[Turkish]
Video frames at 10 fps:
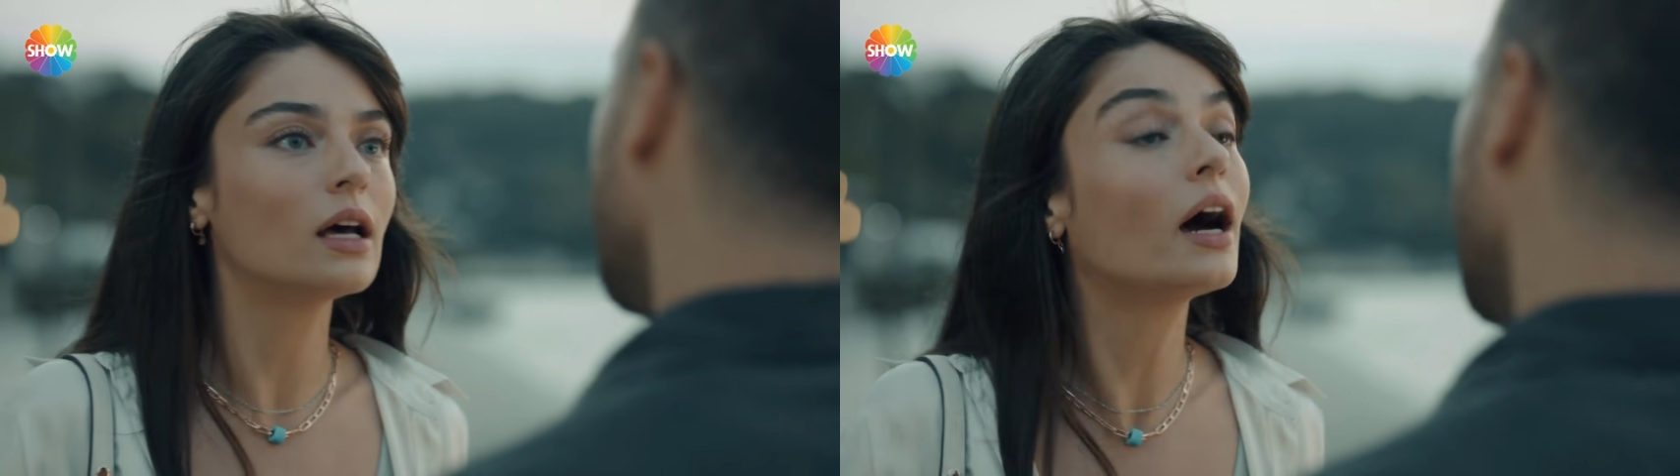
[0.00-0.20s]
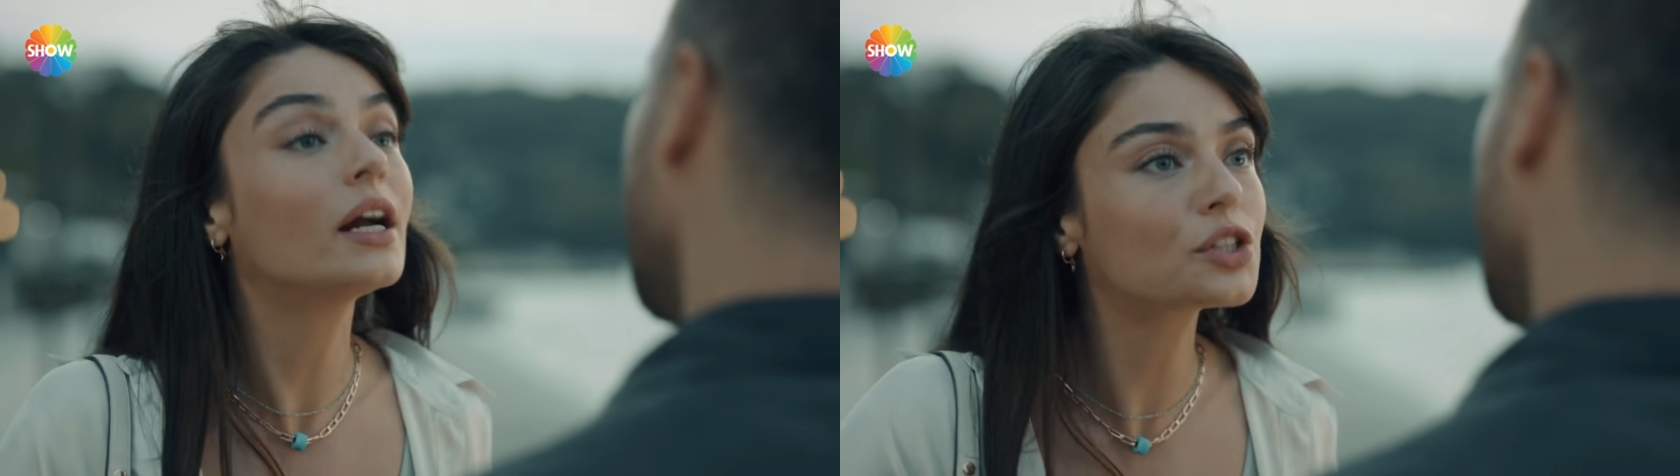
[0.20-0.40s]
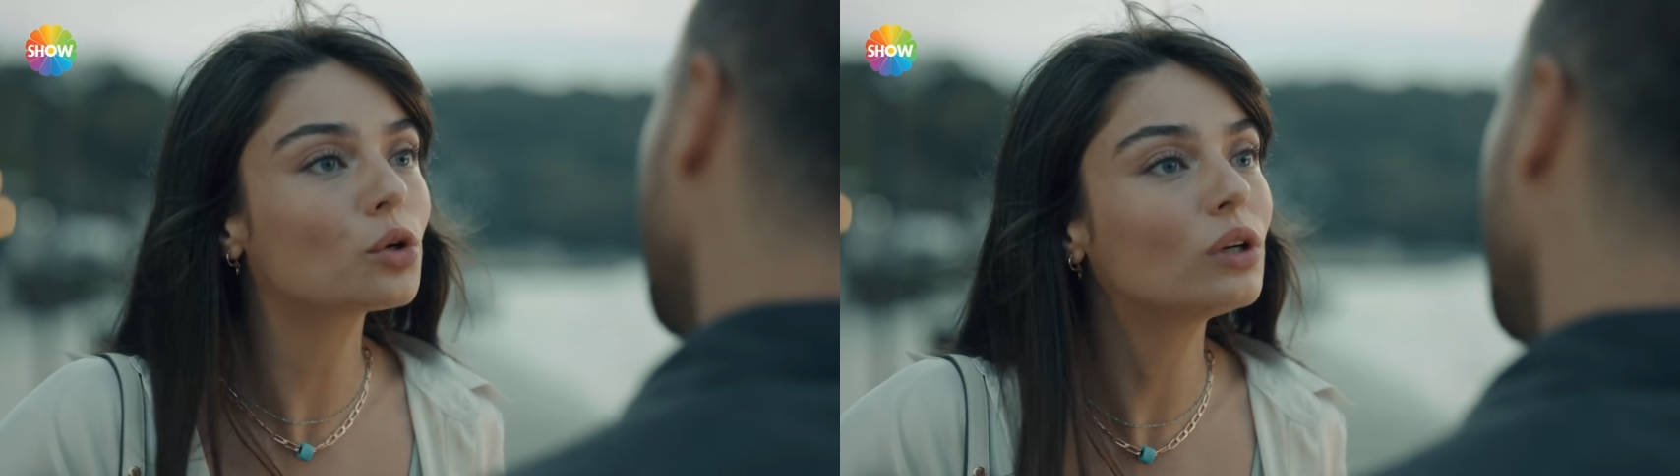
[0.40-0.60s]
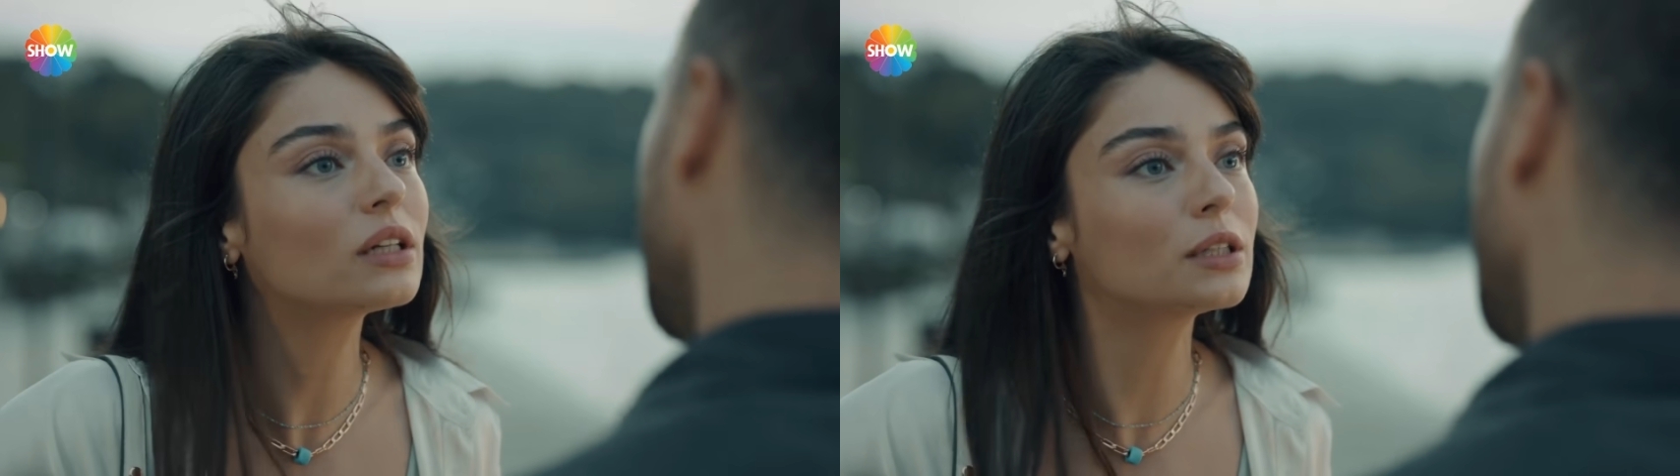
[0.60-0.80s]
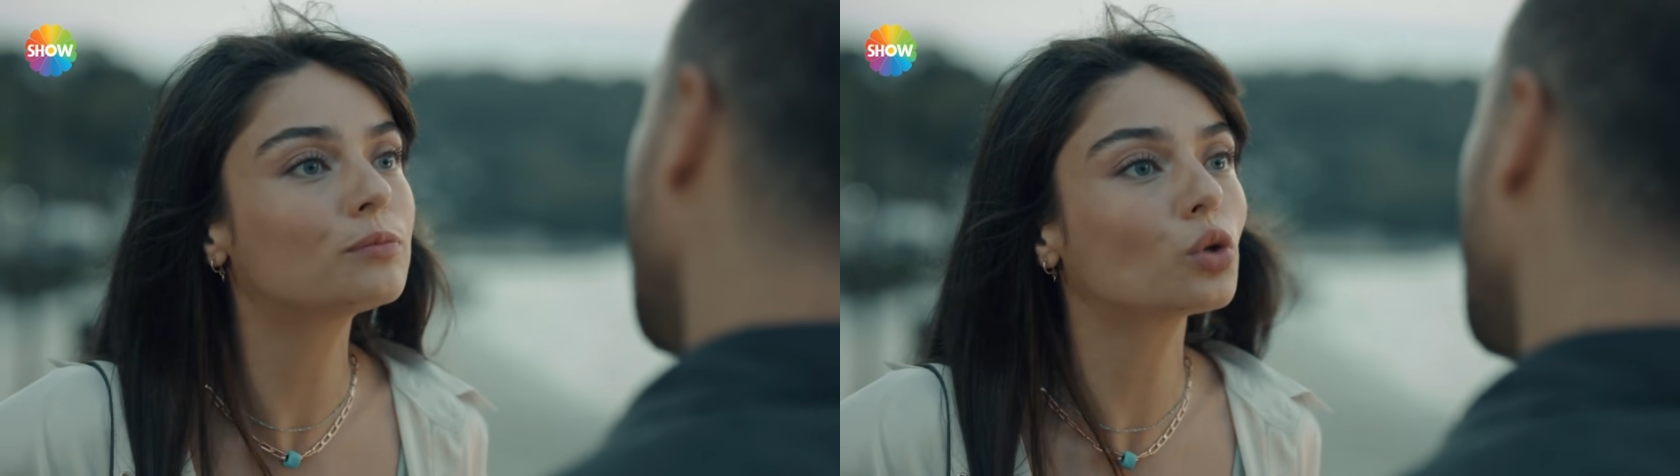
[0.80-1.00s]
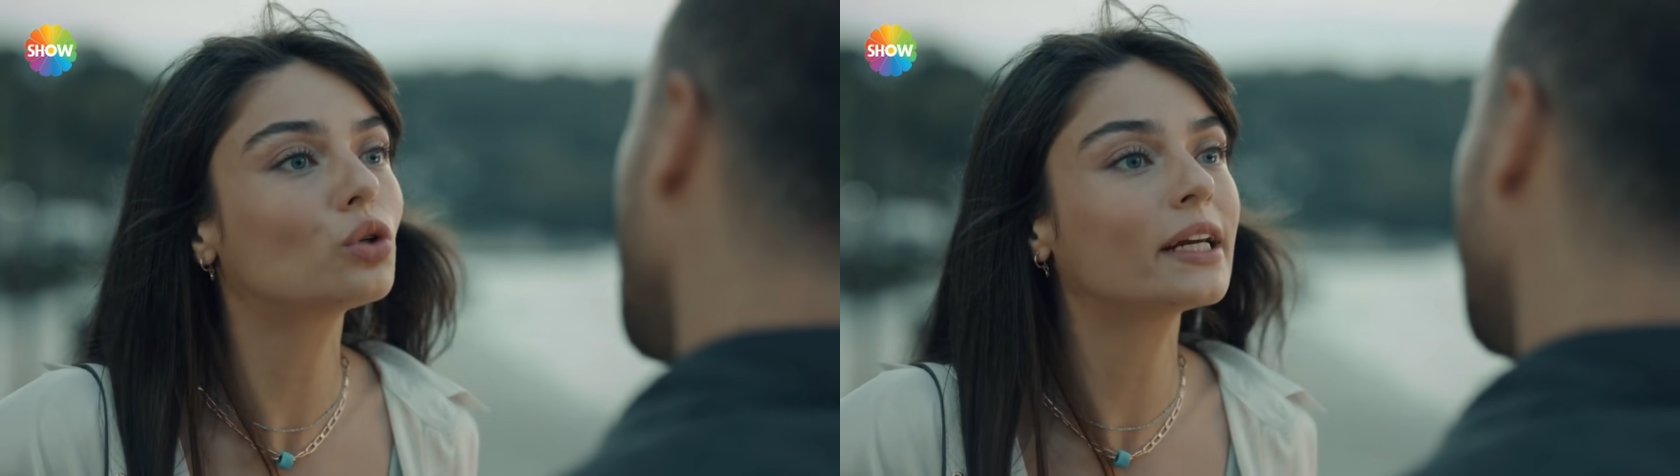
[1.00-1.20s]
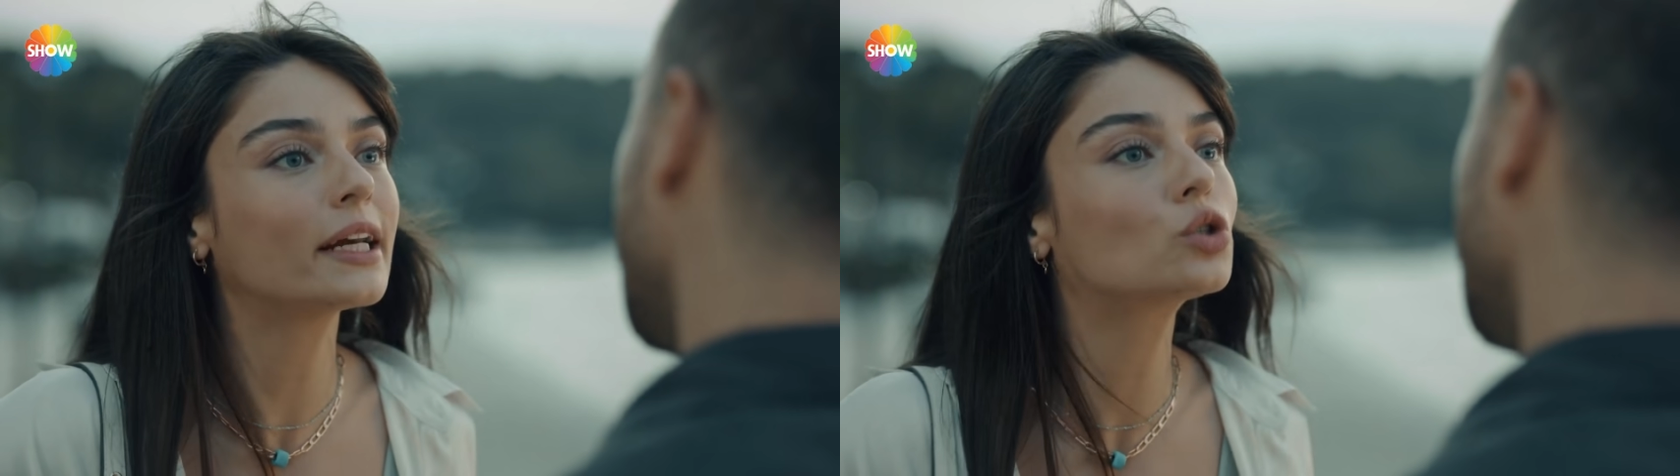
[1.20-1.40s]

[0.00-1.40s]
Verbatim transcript: Her şey öyle kırıp dökülerek